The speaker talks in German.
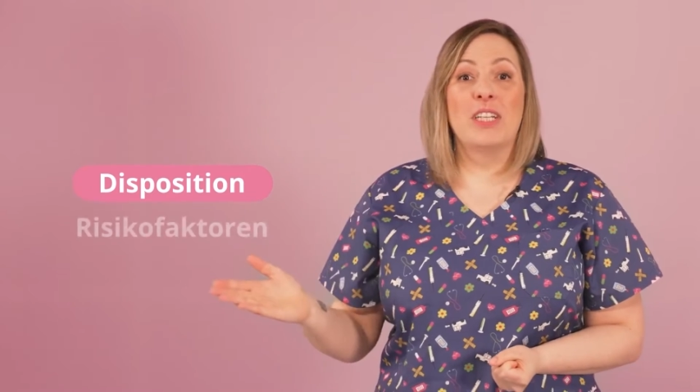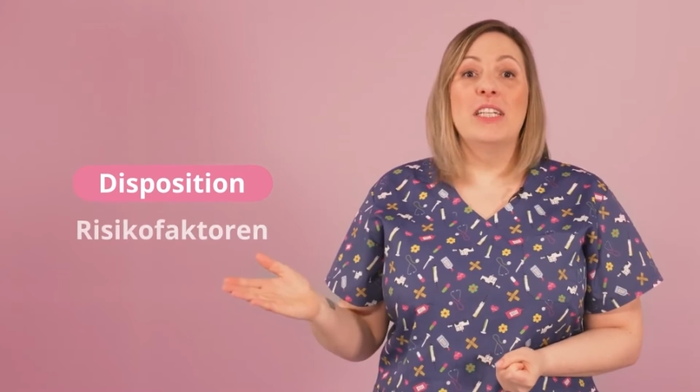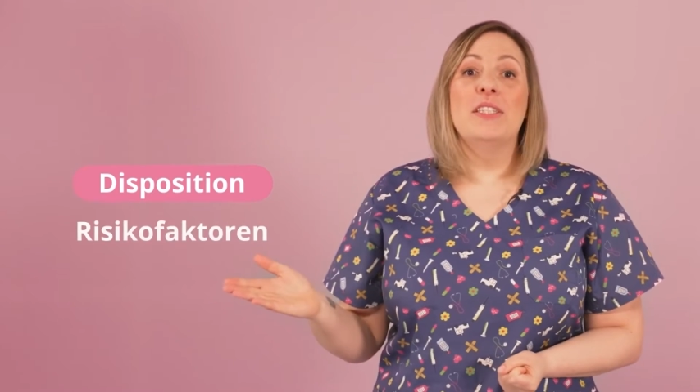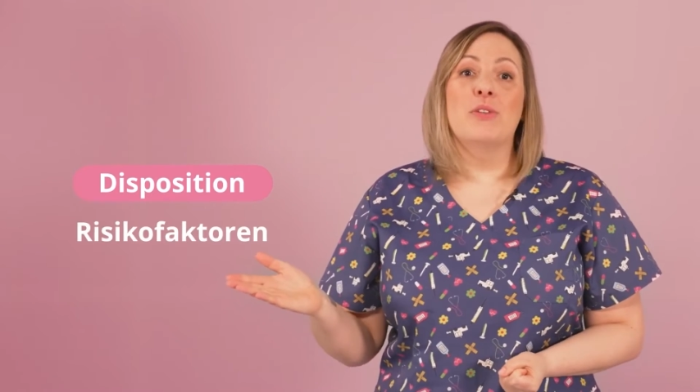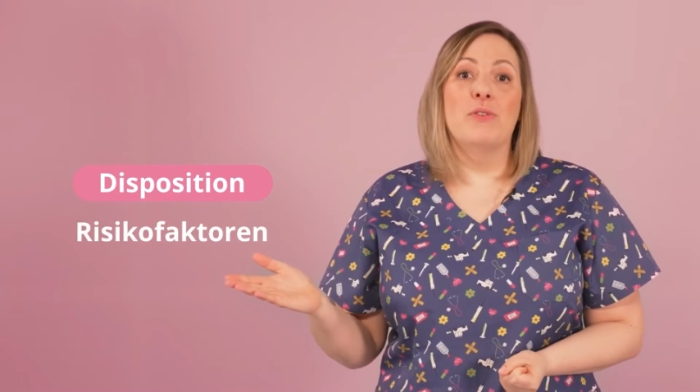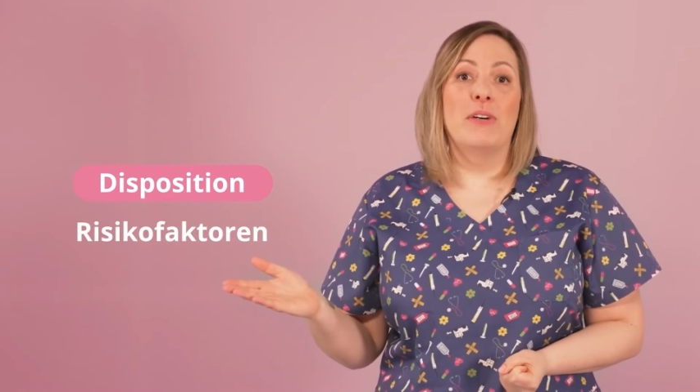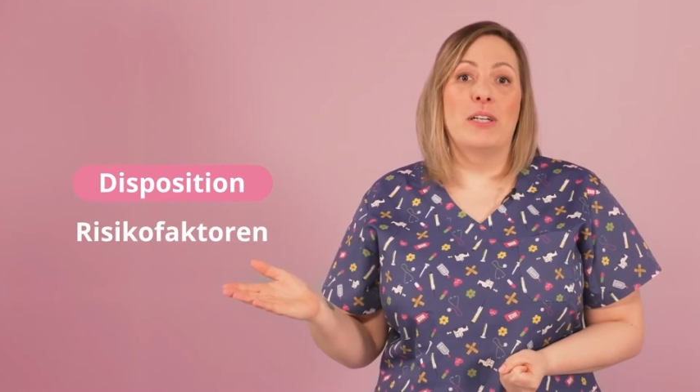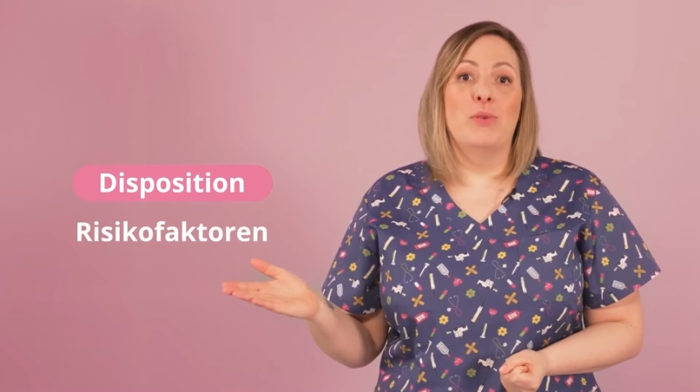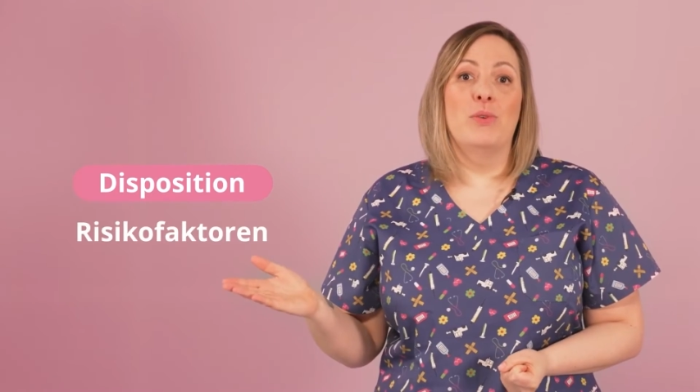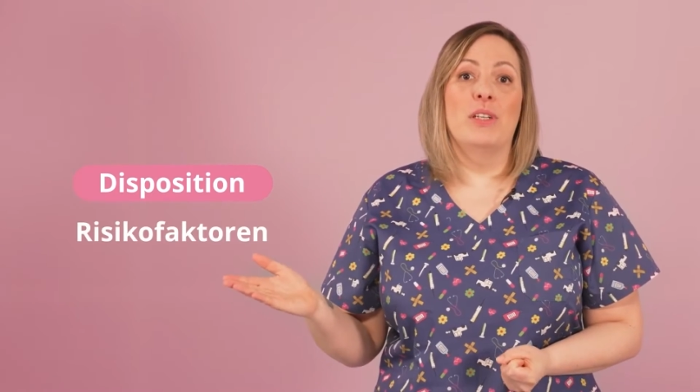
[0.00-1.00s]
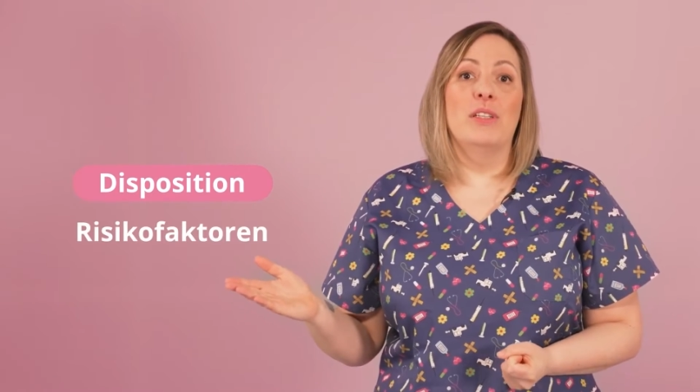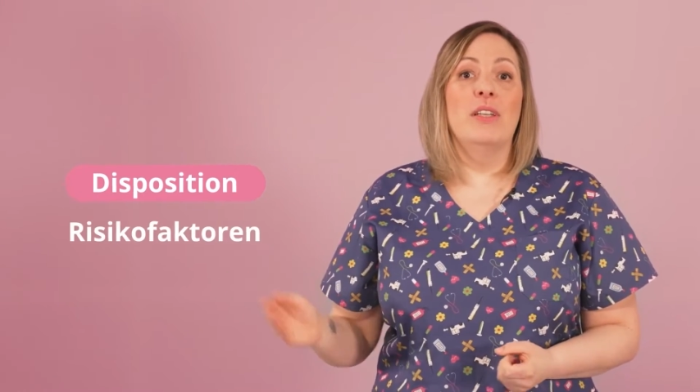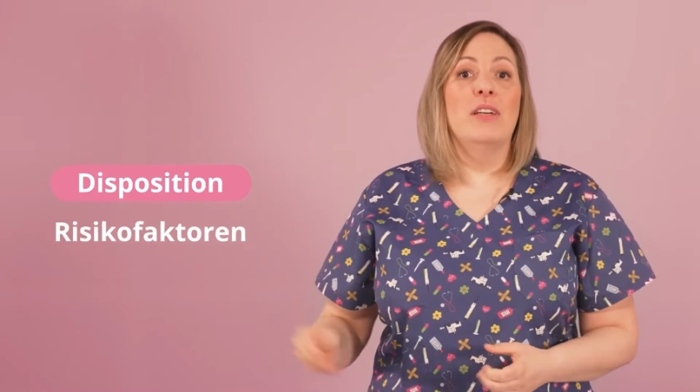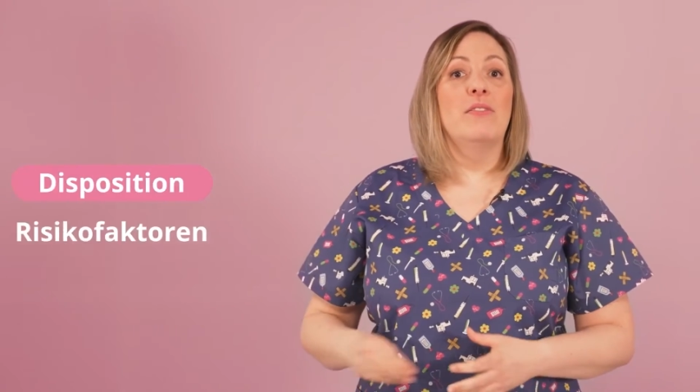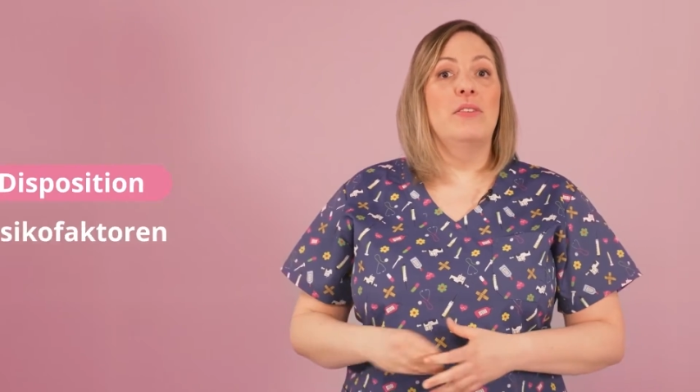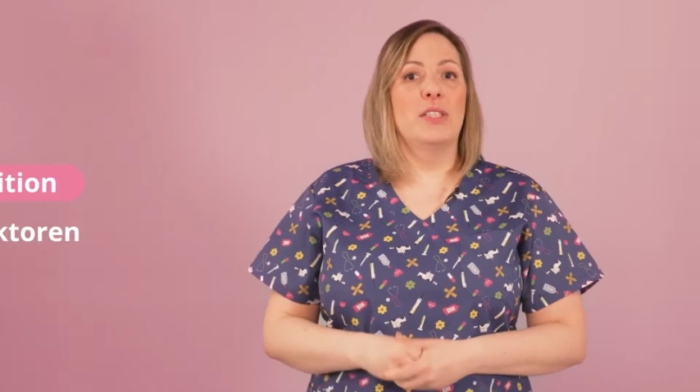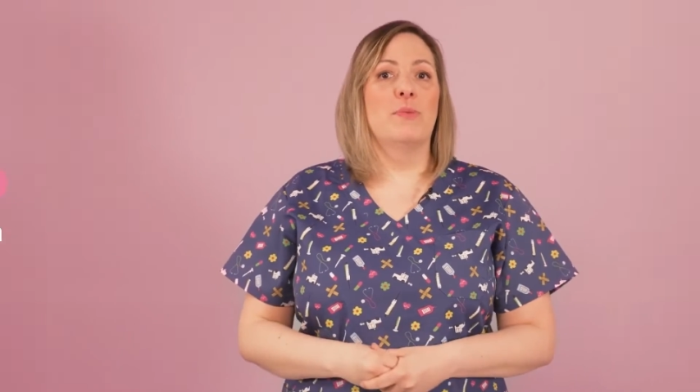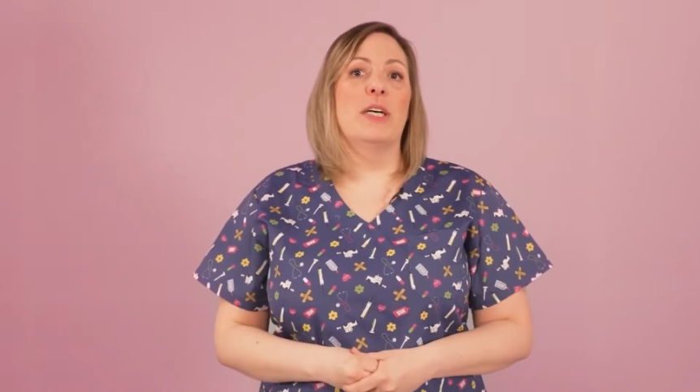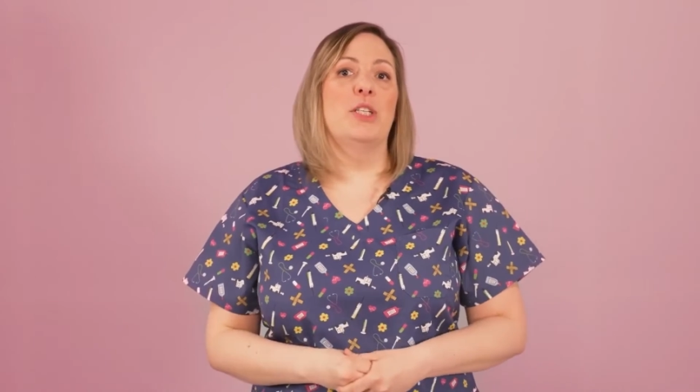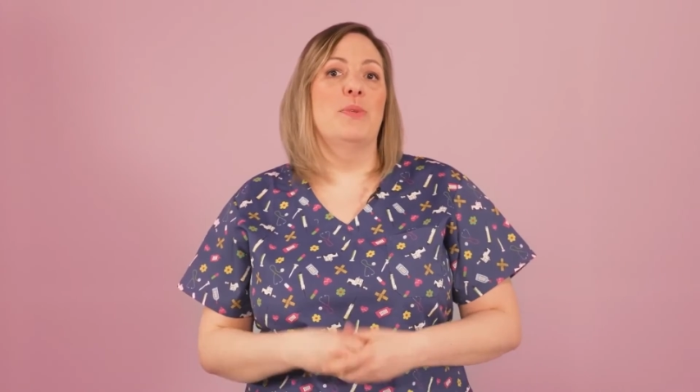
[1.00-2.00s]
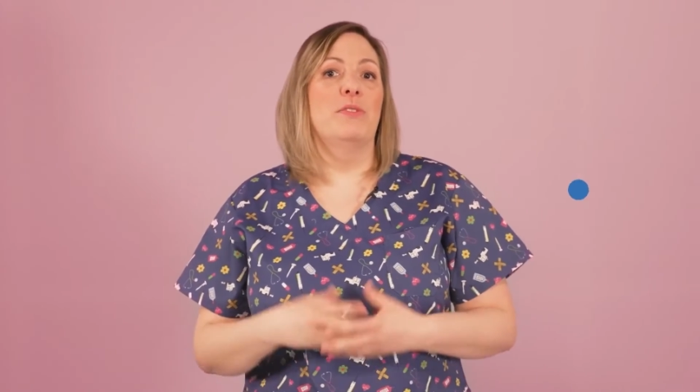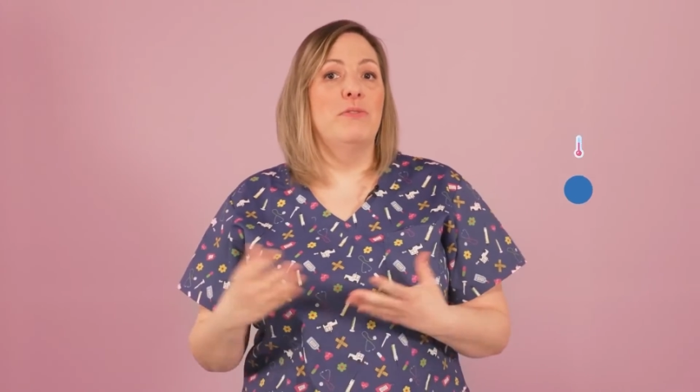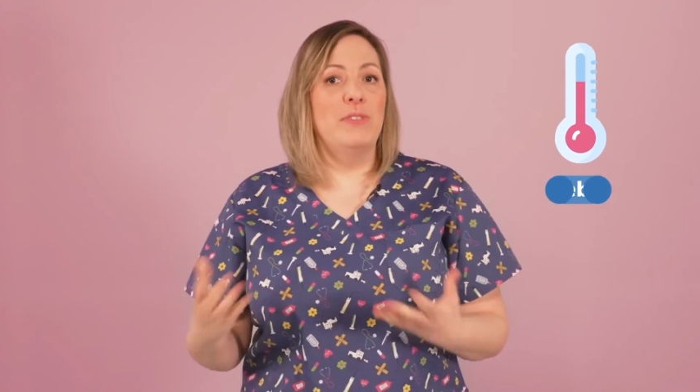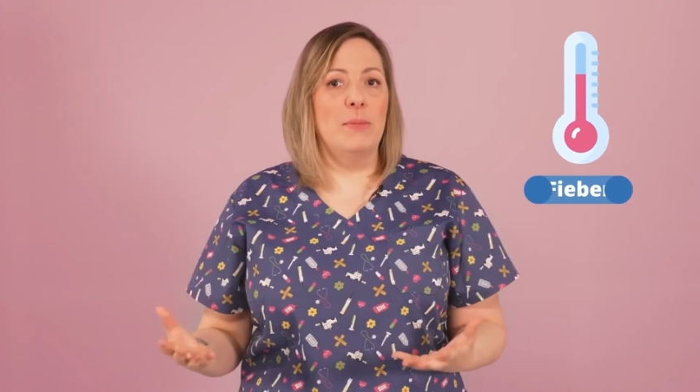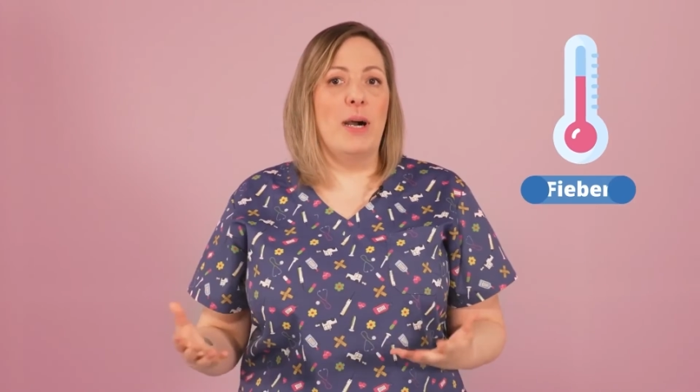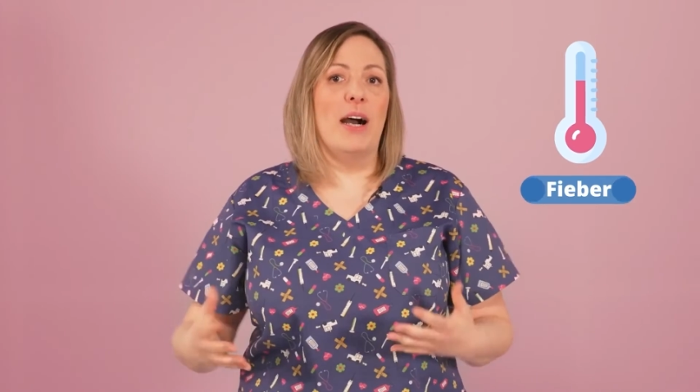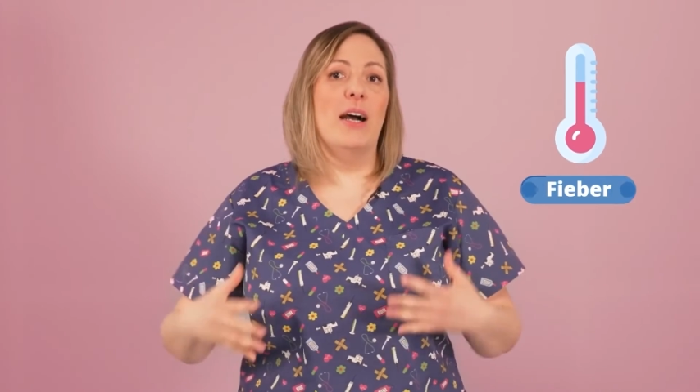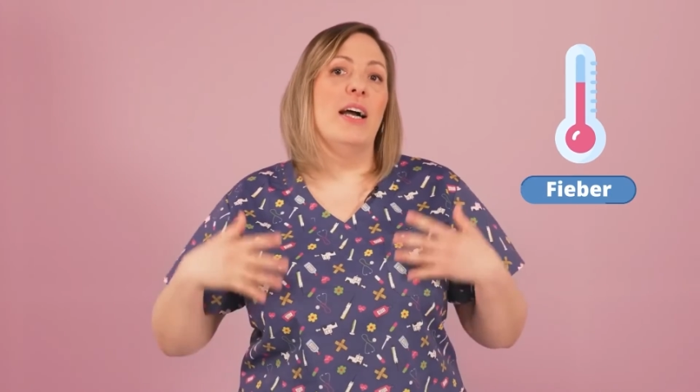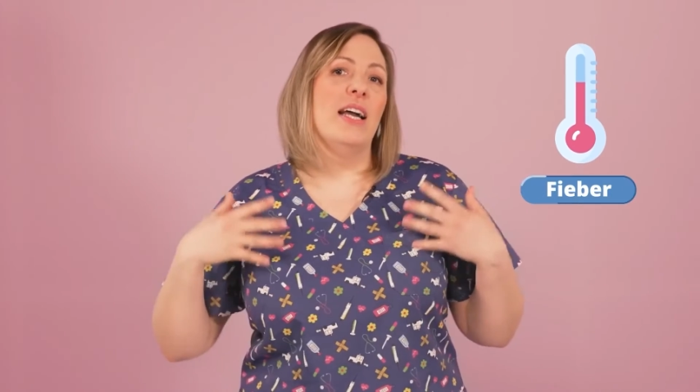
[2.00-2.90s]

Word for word: Risikofaktoren wie zum Beispiel Fieber,